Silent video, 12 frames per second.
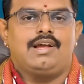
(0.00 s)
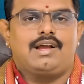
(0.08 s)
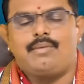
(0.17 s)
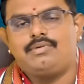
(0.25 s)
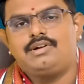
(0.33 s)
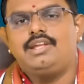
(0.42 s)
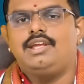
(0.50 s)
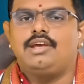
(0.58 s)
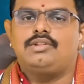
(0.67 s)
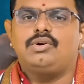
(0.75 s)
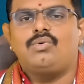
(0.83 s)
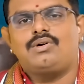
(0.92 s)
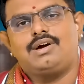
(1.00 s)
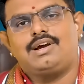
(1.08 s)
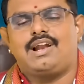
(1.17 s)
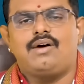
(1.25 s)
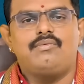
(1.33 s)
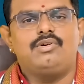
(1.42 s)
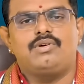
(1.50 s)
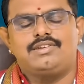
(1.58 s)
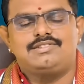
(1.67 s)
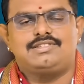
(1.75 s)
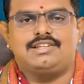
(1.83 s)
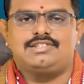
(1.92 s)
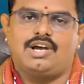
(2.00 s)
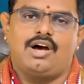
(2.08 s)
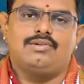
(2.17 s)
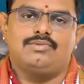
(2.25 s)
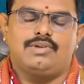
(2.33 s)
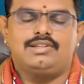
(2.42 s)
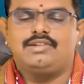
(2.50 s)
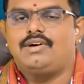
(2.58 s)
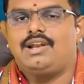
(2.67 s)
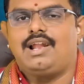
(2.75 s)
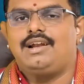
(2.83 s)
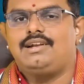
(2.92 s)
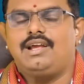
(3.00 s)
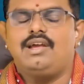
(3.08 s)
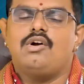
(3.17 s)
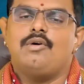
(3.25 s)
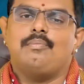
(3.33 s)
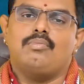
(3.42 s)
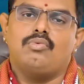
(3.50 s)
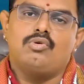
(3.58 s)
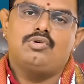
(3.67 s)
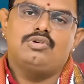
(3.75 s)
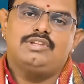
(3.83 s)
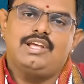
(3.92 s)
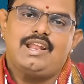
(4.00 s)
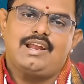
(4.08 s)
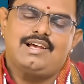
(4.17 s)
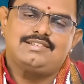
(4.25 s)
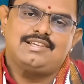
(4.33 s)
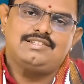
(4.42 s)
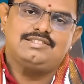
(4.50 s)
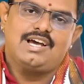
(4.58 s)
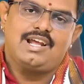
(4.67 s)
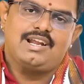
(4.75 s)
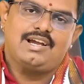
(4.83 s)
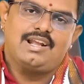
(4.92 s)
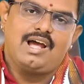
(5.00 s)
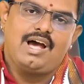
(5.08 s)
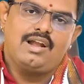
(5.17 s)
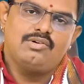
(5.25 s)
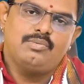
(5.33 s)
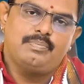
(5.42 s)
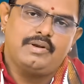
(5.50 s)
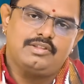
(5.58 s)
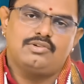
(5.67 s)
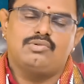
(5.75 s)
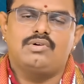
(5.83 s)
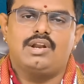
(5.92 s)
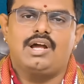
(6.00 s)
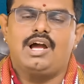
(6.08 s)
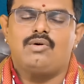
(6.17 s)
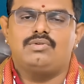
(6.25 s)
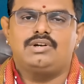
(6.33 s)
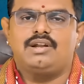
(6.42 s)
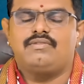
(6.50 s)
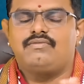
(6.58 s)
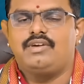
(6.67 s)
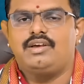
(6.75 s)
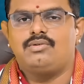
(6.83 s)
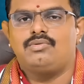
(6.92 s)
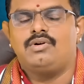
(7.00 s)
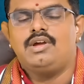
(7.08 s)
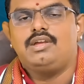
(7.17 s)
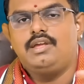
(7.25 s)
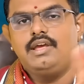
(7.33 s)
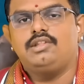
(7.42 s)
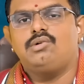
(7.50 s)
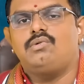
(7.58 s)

కాబట్టి ఏదో ఒక గ్రహం యోగిస్తే చాలు ఎందువల్ల అంటే మూడు దీర్ఘ సంచార గ్రహాలు ప్రతికూలంగా ఉండడం వేరు ఏదో